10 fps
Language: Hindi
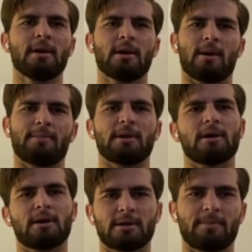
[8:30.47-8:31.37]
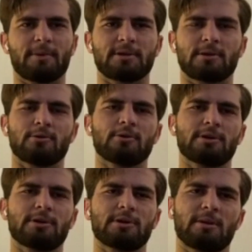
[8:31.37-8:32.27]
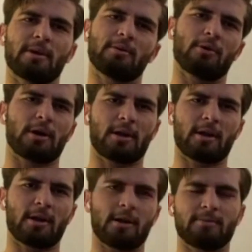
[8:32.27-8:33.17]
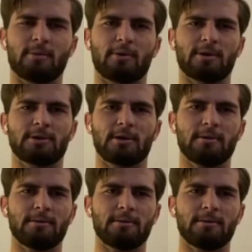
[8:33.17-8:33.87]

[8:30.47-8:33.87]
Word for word: अपना हंड्रेड परसेंट दूर टीम में वो हर हालत में होगा इनशाला